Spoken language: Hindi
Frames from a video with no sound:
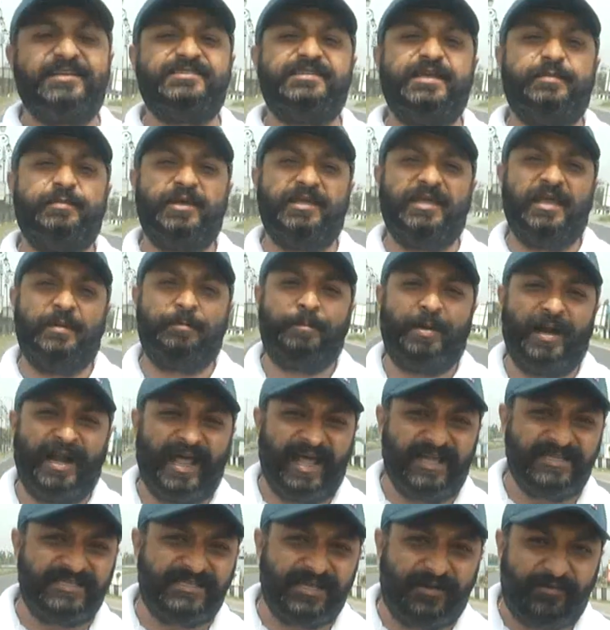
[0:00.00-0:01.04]
ऐसे में ये
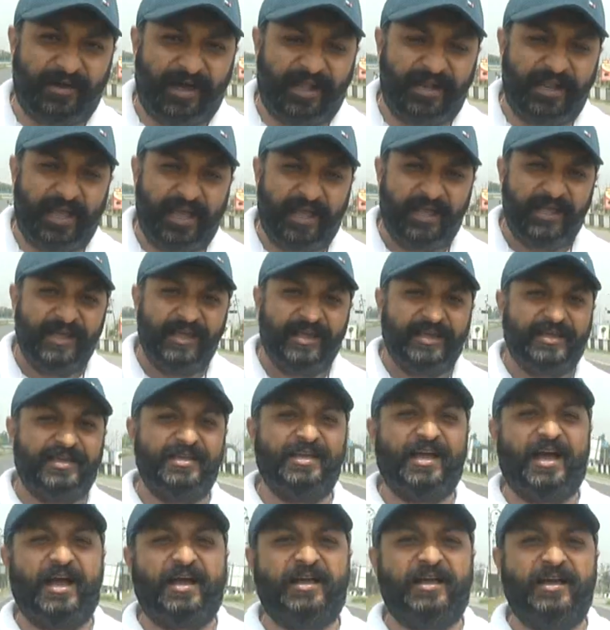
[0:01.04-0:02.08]
बड़ा सवाल है
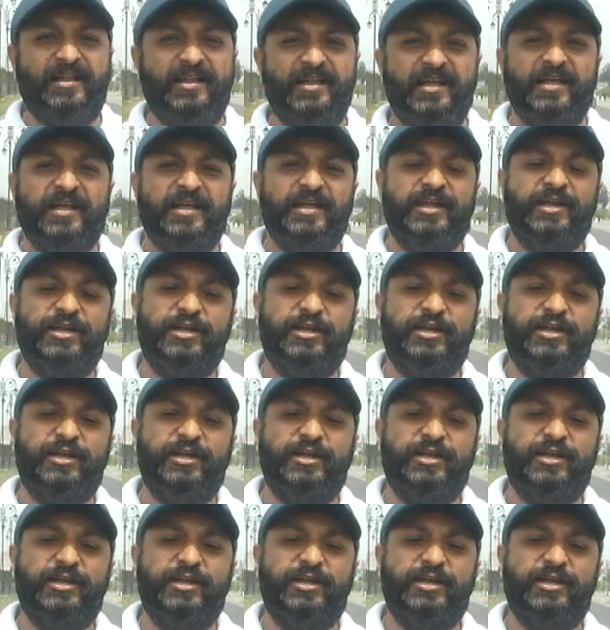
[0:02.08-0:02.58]
कि आखिर